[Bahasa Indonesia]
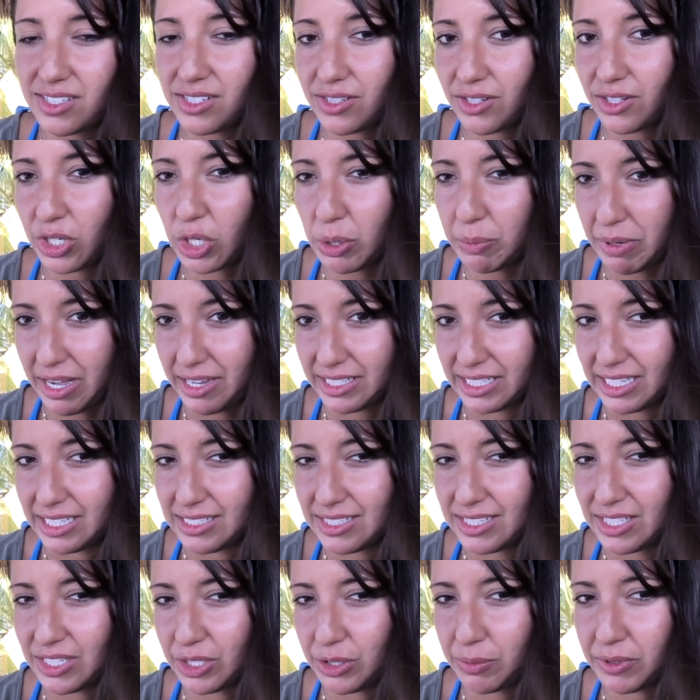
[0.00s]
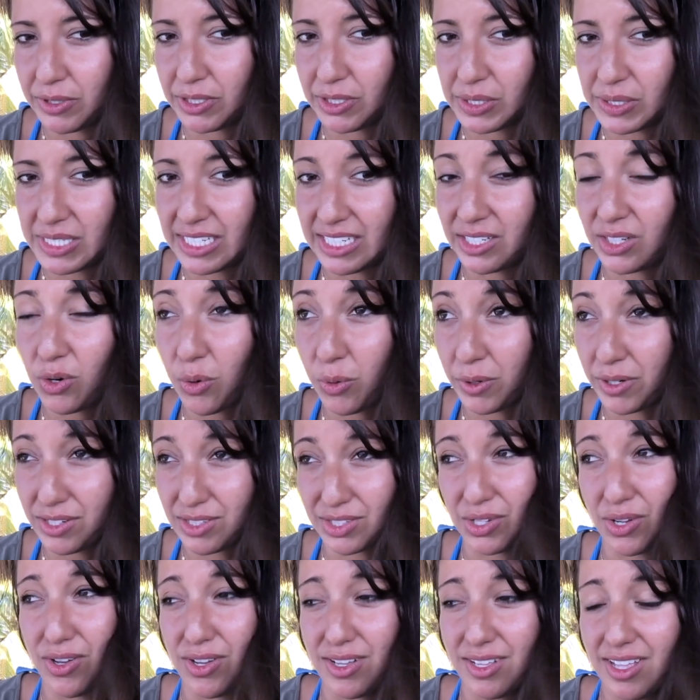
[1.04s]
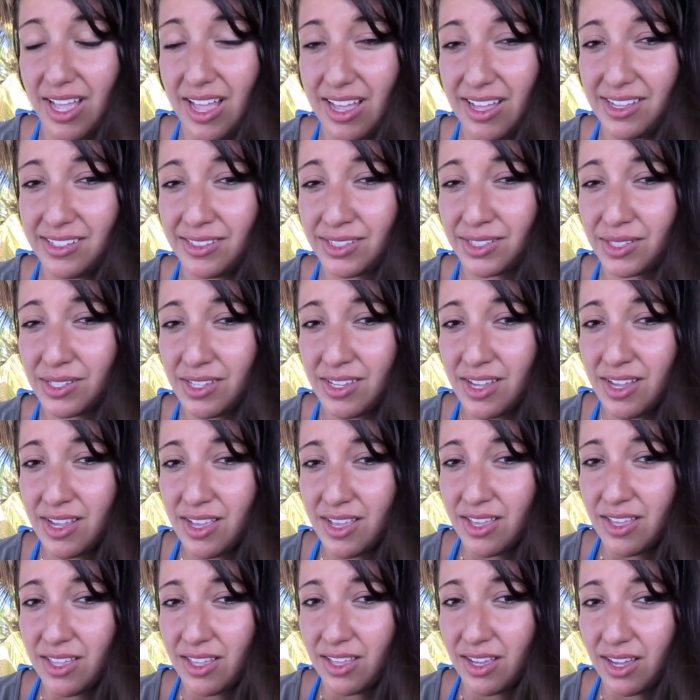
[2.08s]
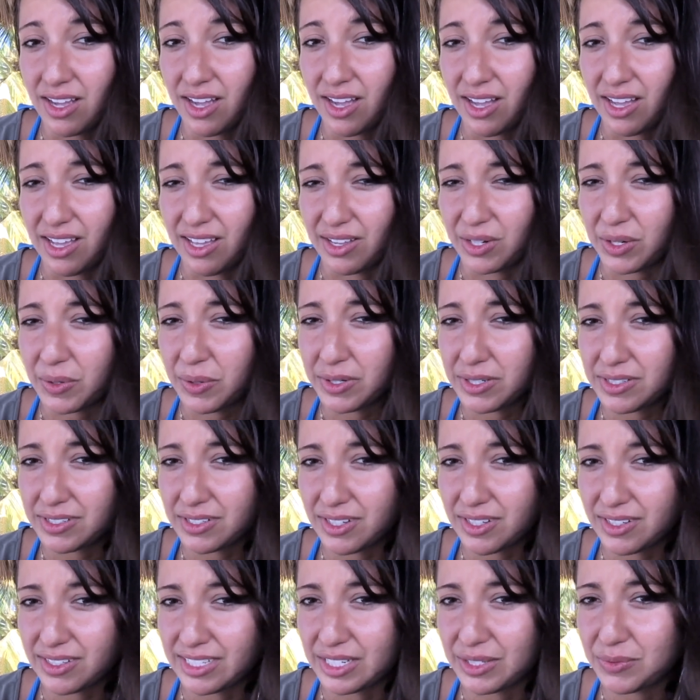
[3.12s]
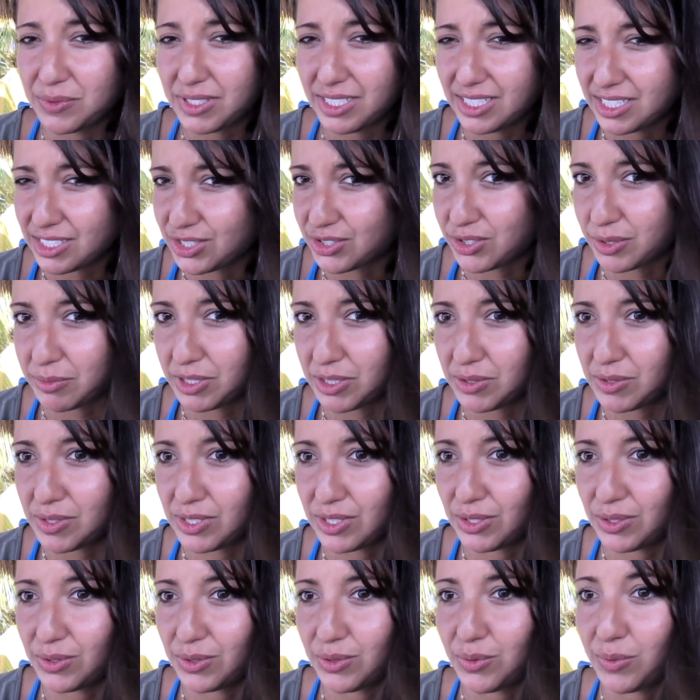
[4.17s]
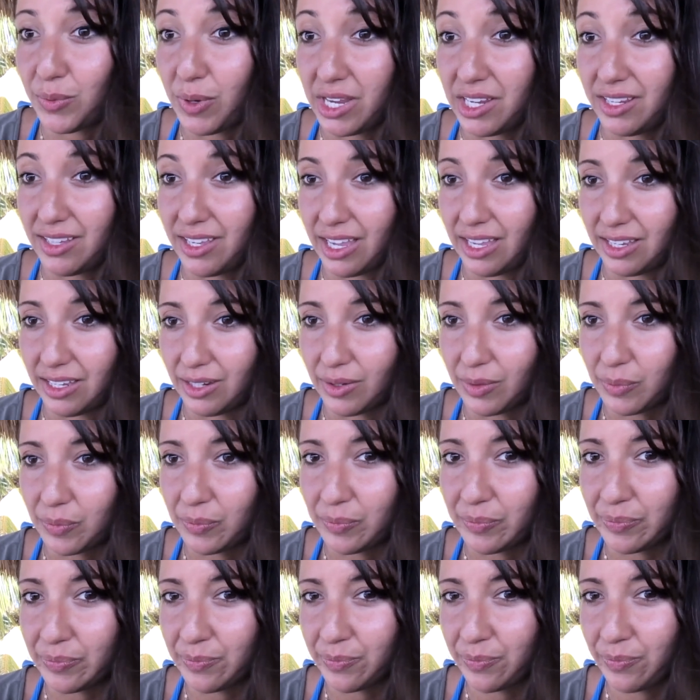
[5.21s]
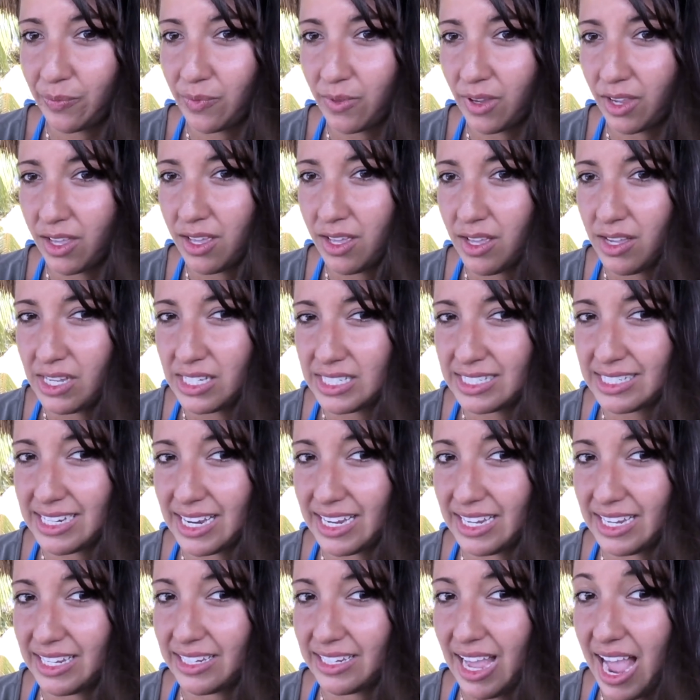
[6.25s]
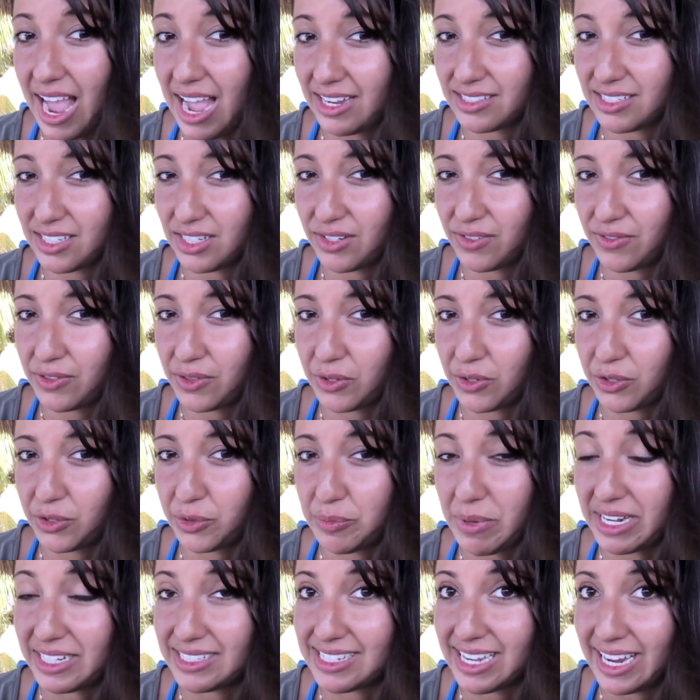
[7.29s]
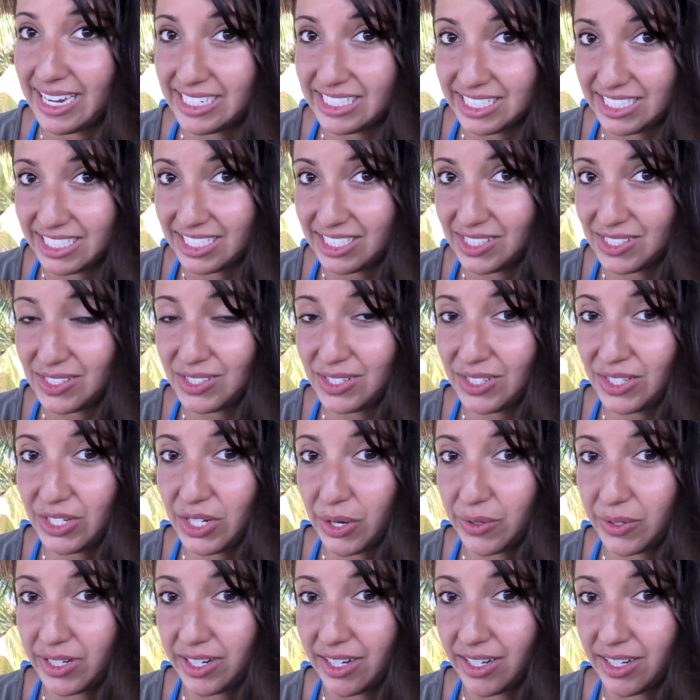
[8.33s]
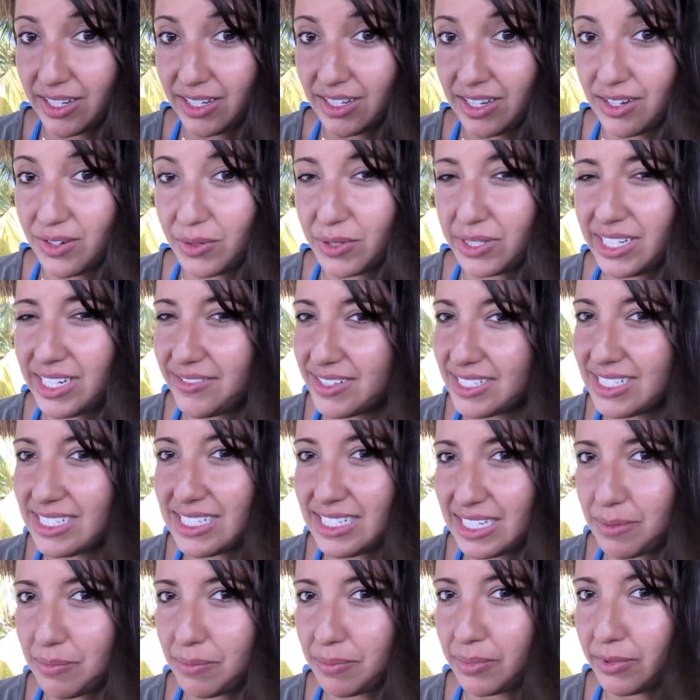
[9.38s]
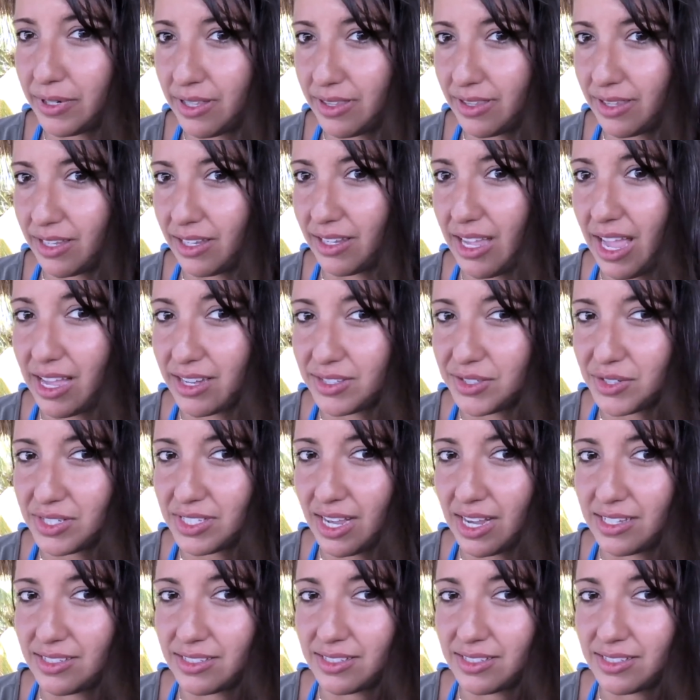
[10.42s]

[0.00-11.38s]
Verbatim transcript: konsultasikan dengan dokter Anda sebelum memulai program penurunan berat badan. Ingatlah bahwa penurunan berat badan yang sehat terjadi secara bertahap.